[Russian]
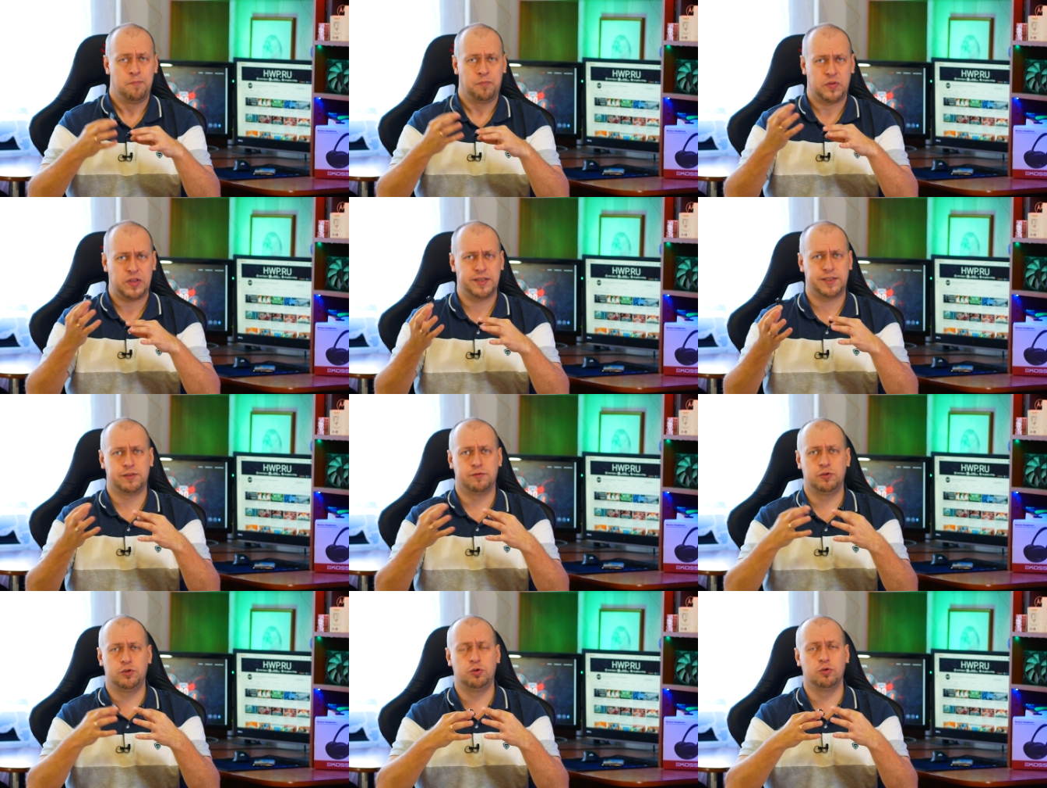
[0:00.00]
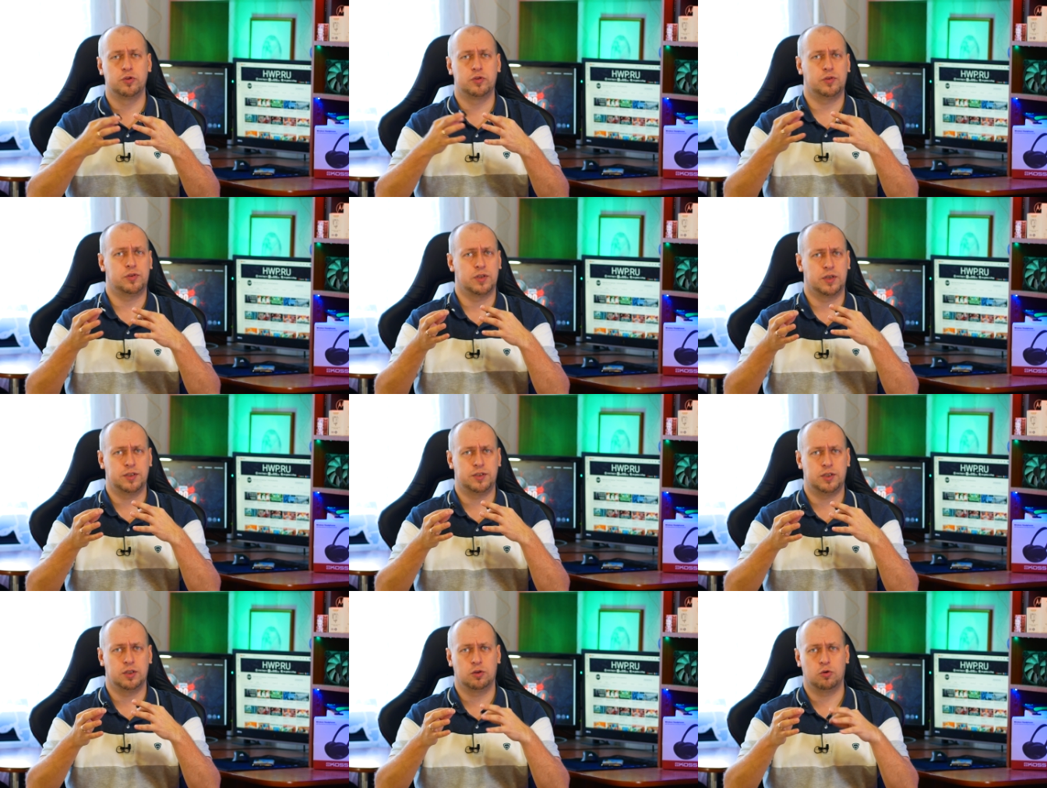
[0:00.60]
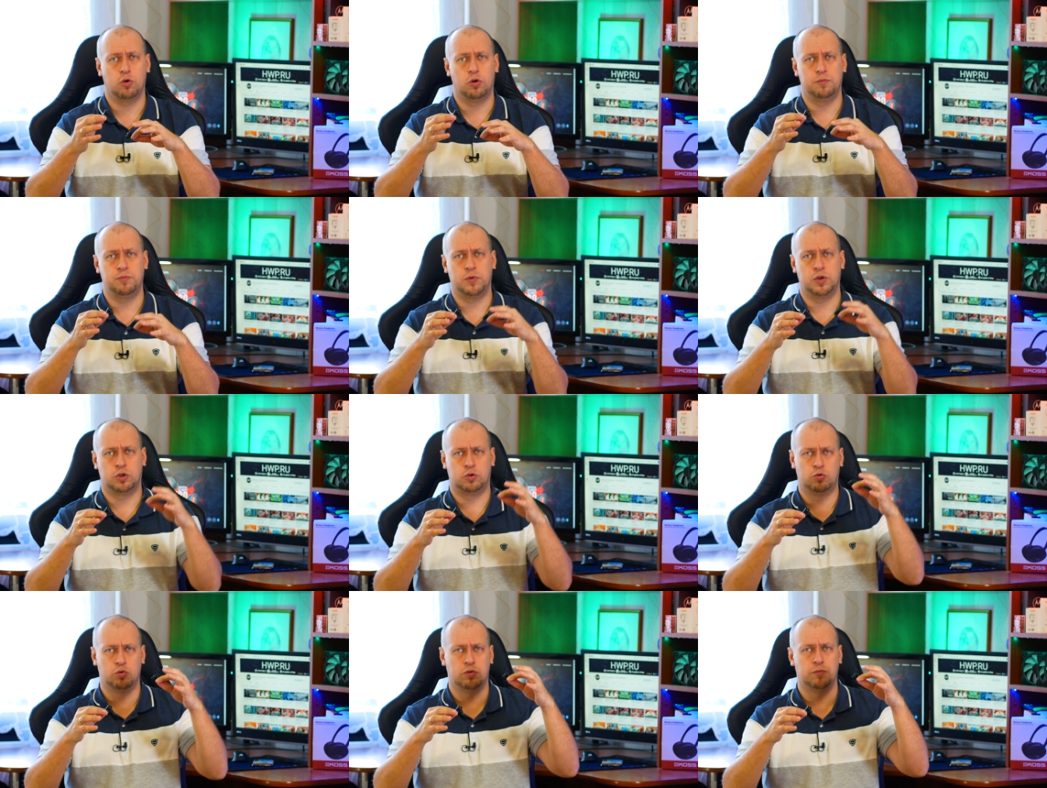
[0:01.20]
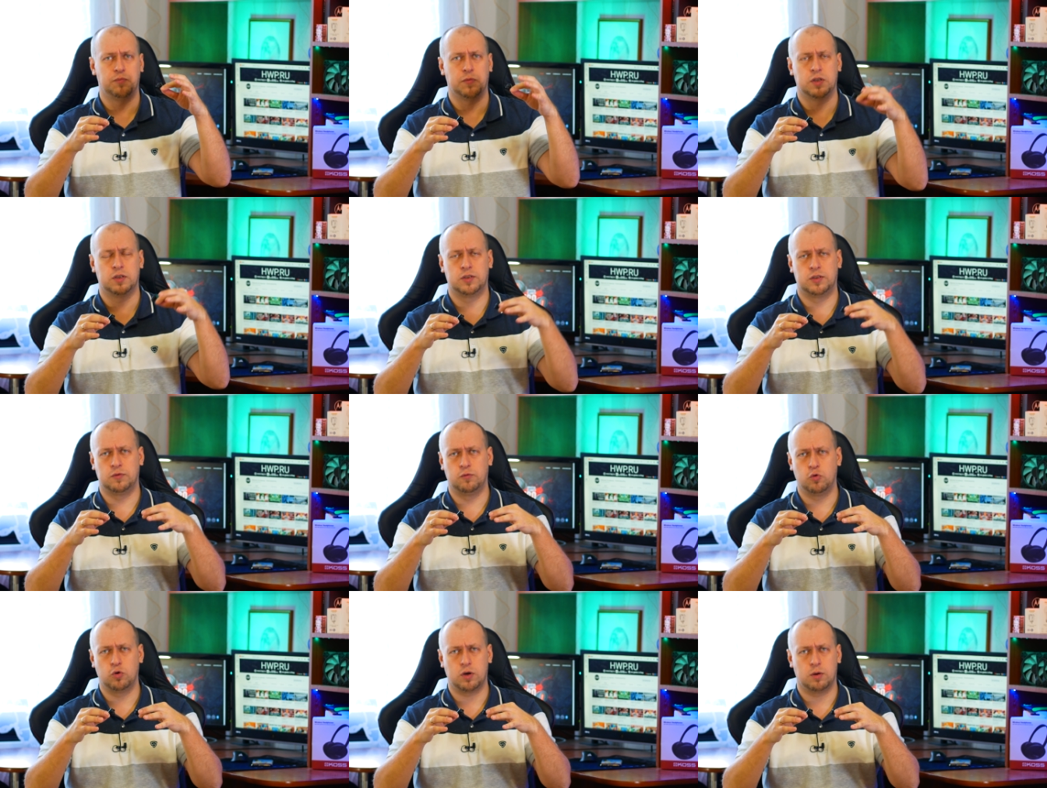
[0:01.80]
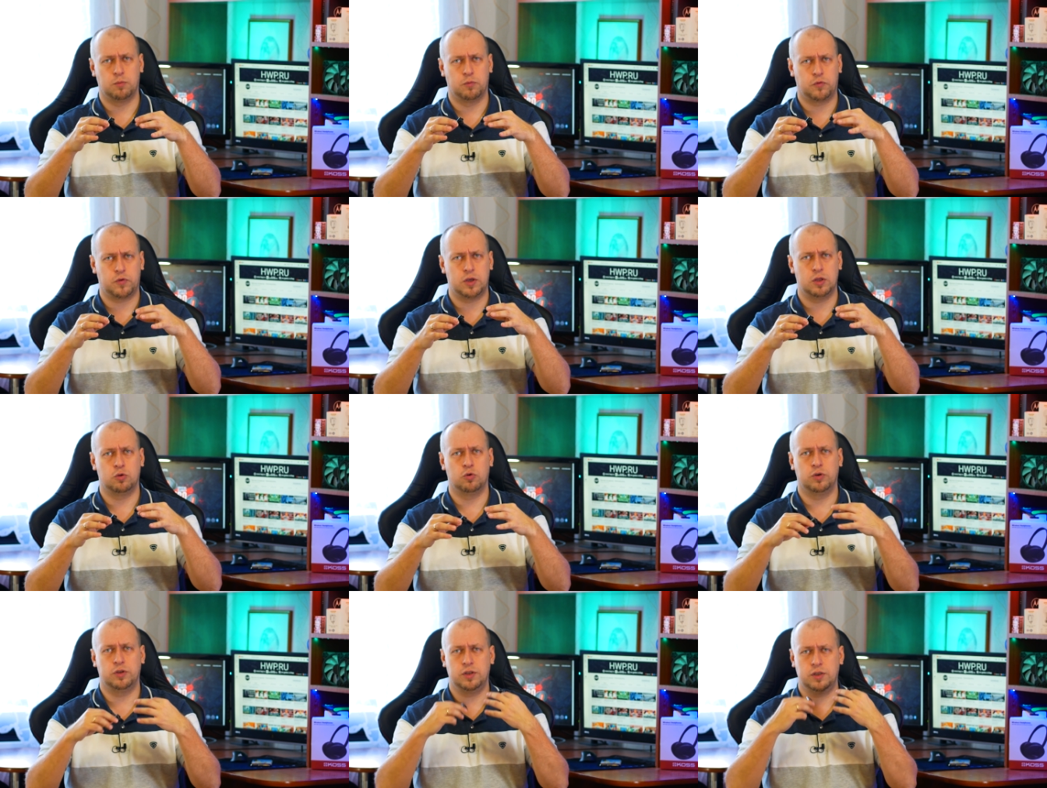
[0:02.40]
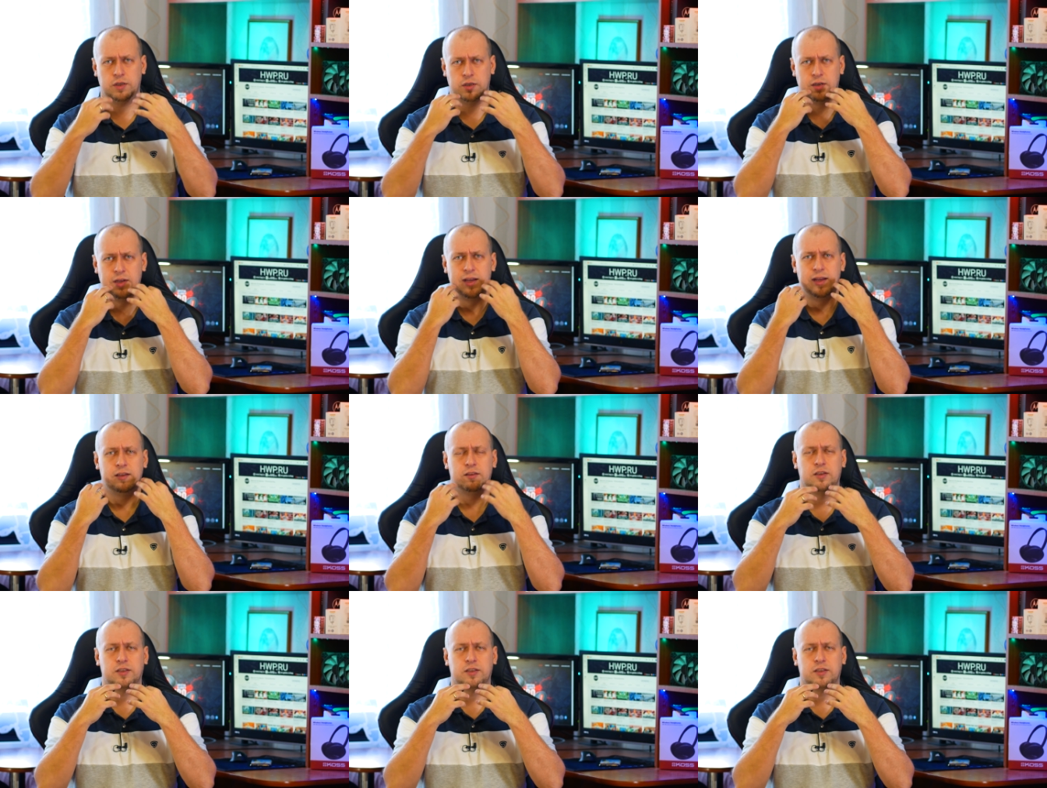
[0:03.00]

если вы чувствуете рассинхрон между э, звуком в кино и,